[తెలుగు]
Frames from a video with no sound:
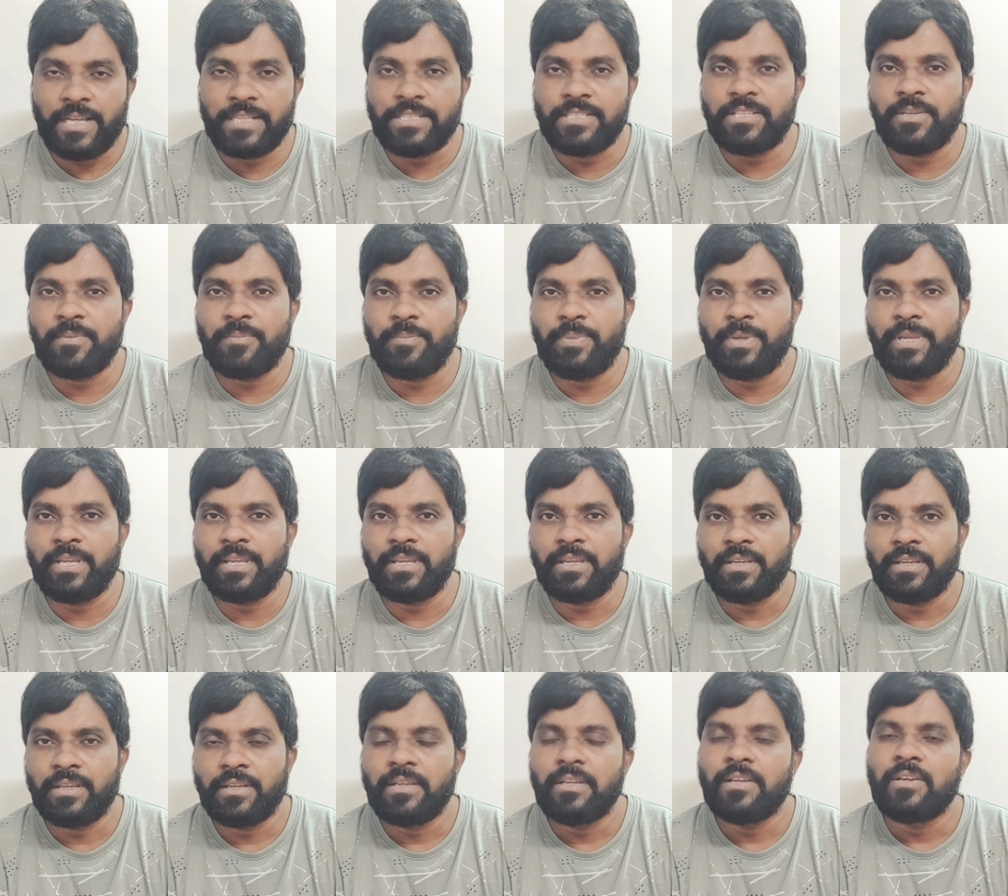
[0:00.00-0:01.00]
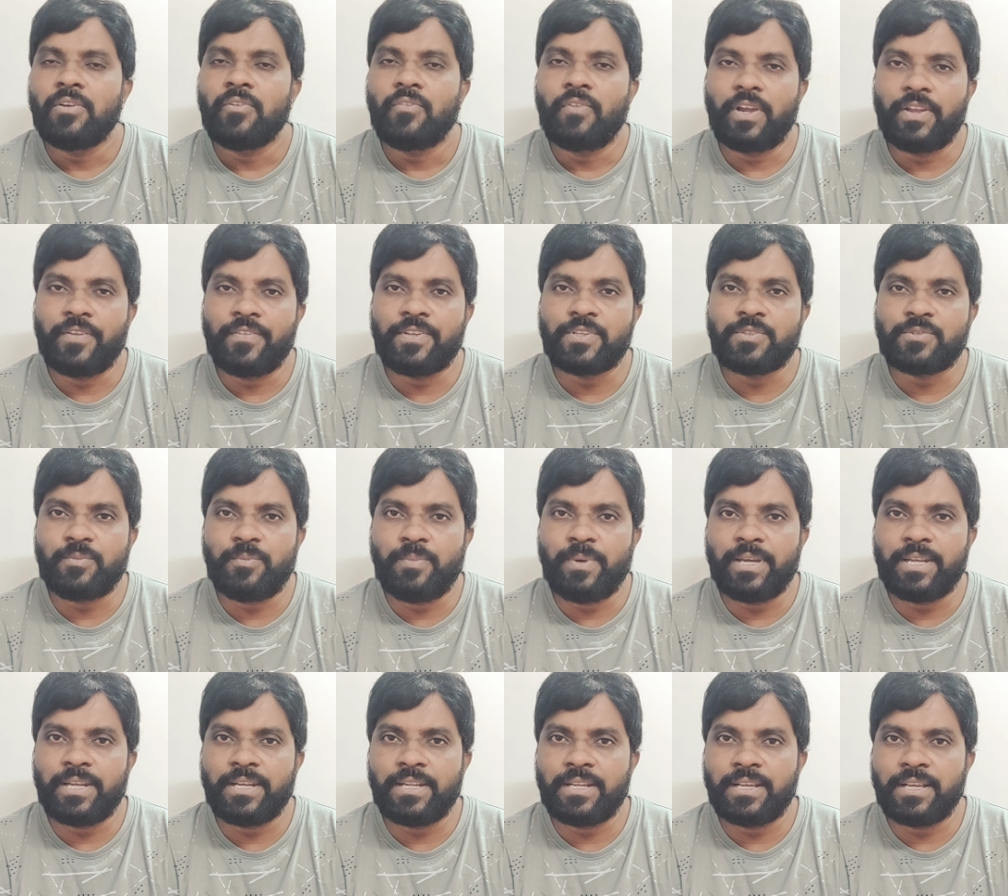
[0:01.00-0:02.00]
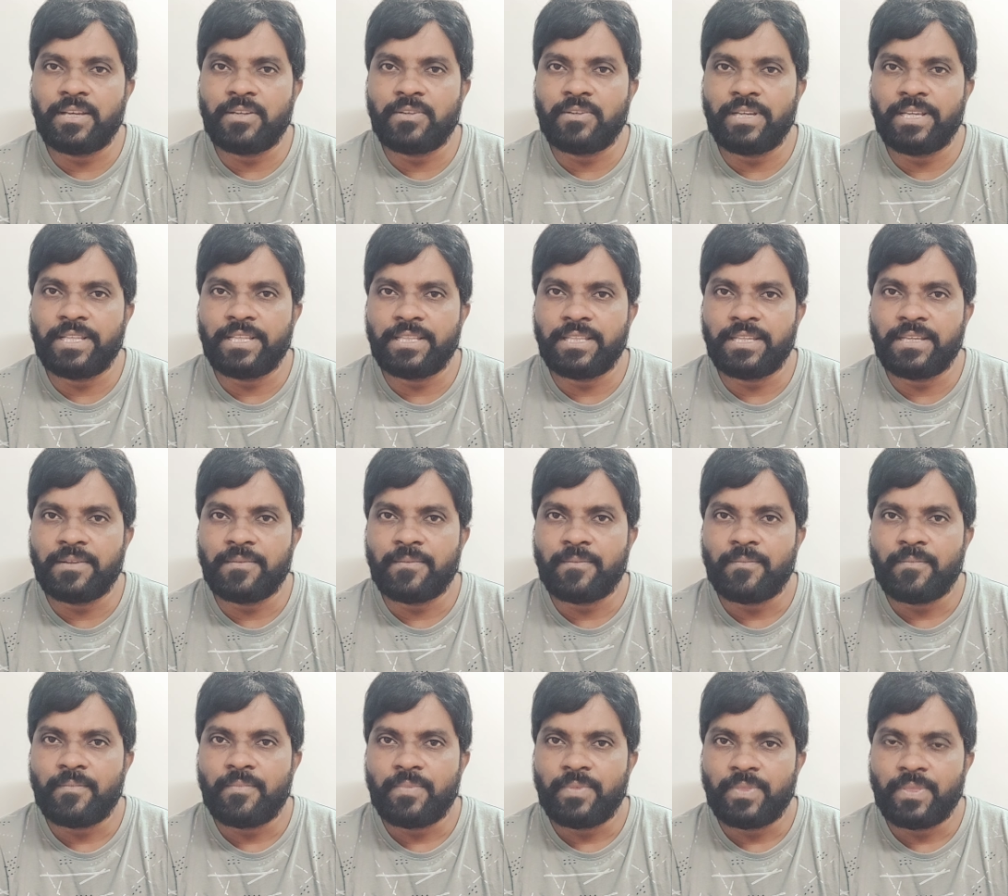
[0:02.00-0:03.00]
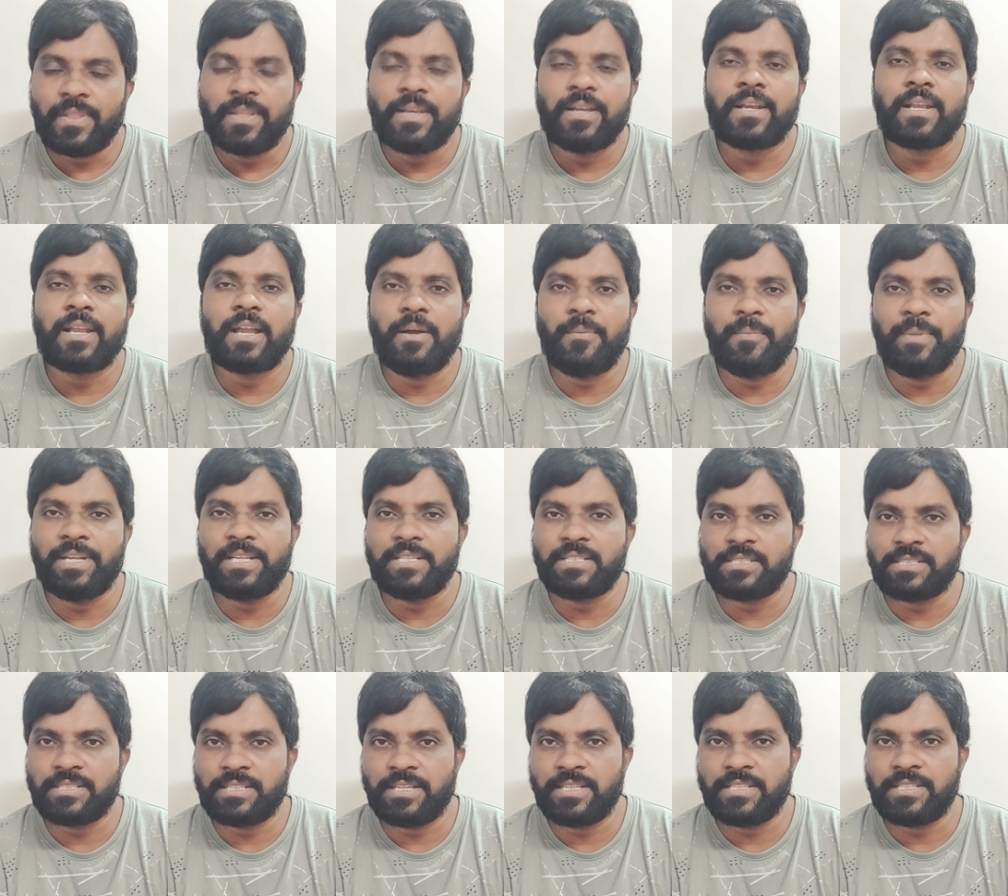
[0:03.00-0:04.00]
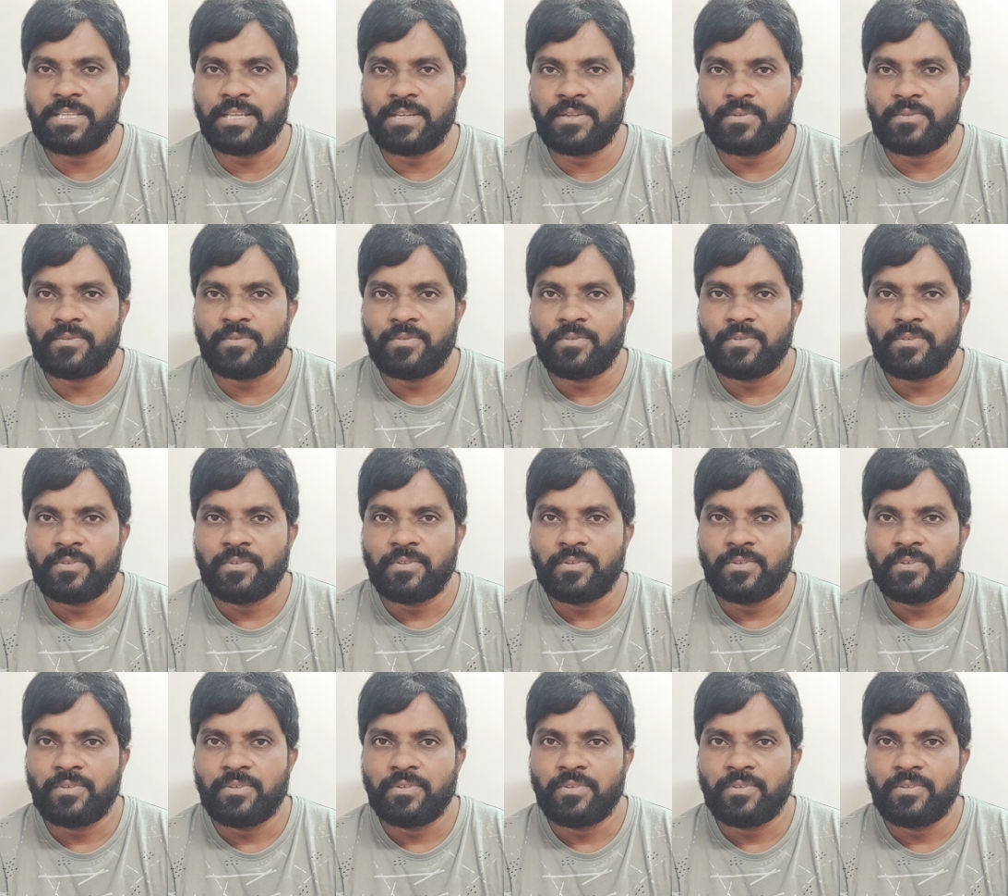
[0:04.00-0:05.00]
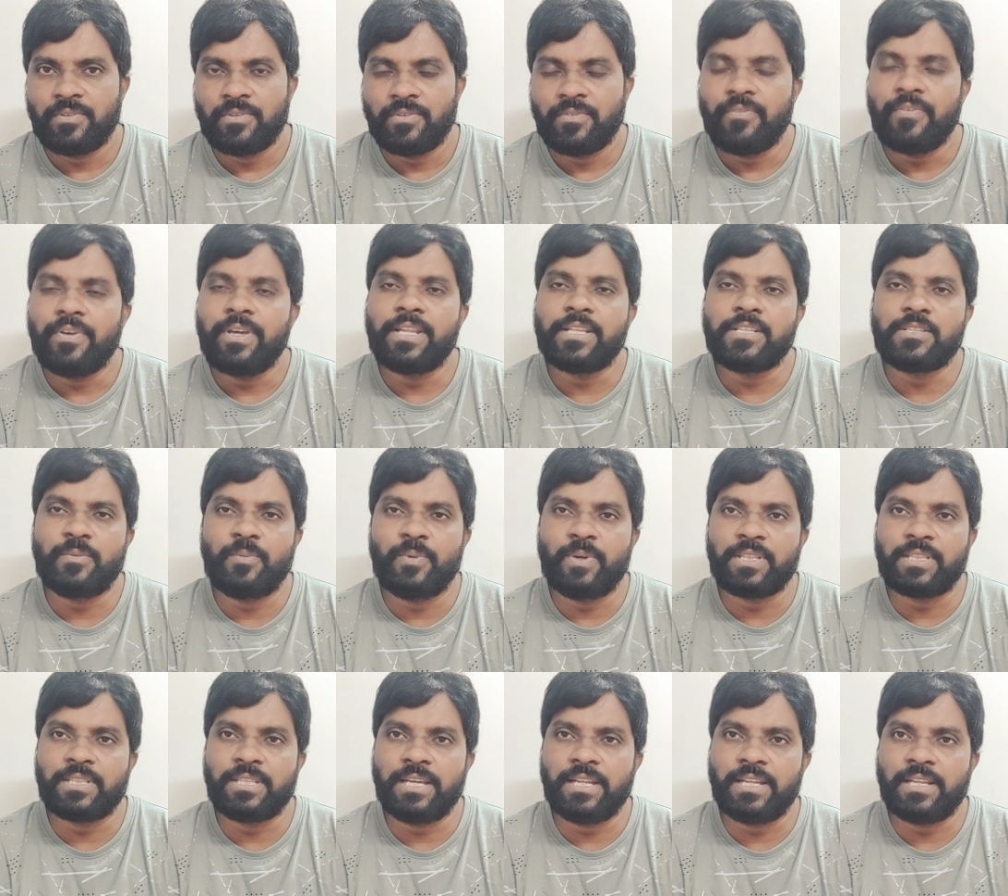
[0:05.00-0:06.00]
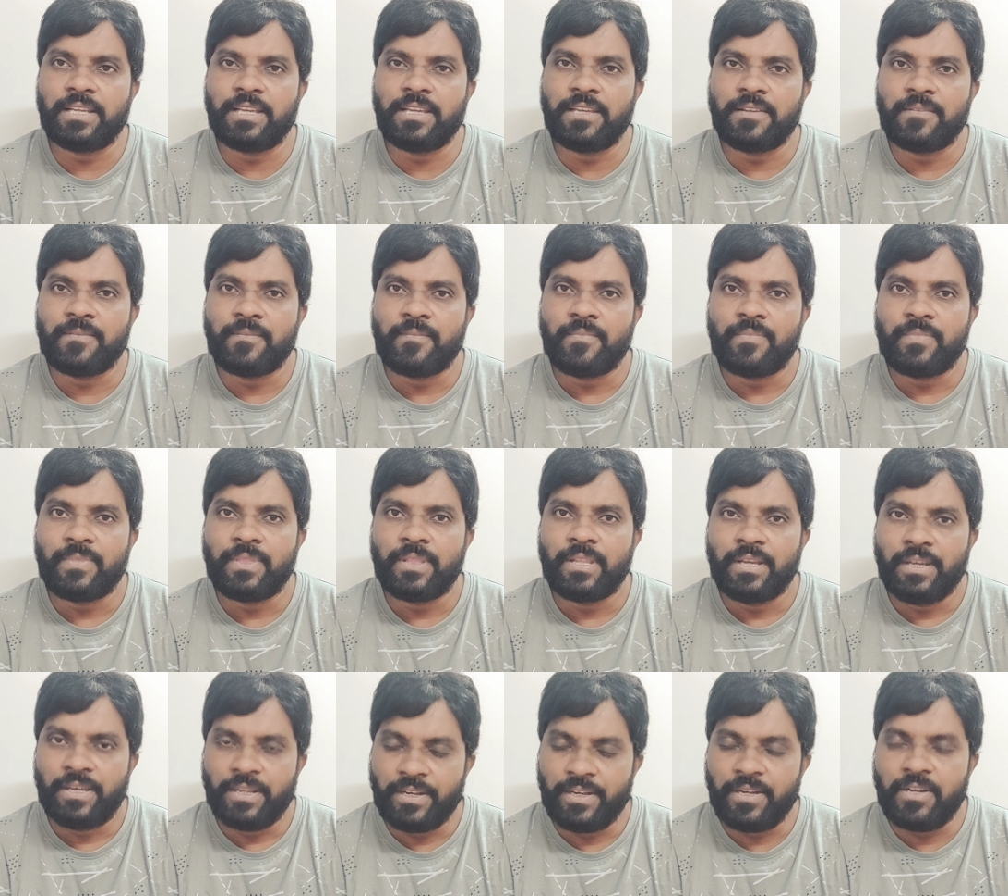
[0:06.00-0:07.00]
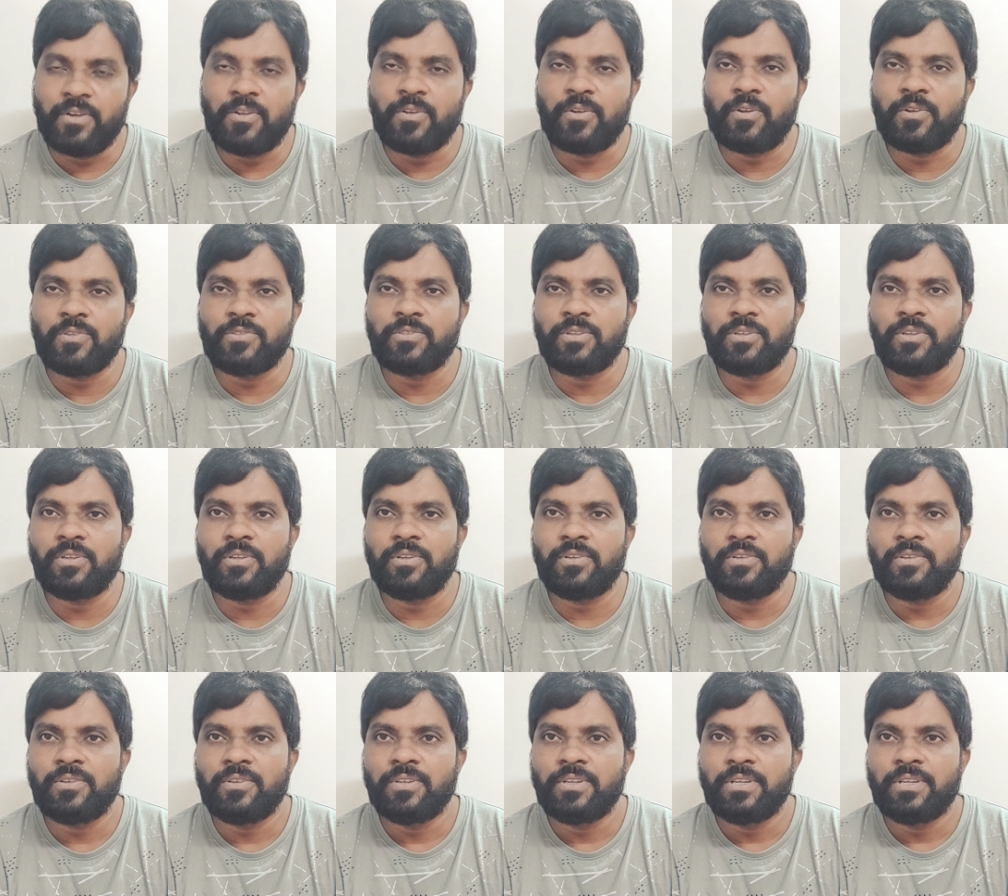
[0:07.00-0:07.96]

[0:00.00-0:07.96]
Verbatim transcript: అని చెప్పి వైవి సుబ్బారెడ్డి గారు అయితే కమెంట్స్ చేశారు వరస మొత్తానికి రెండు రోజుల్లో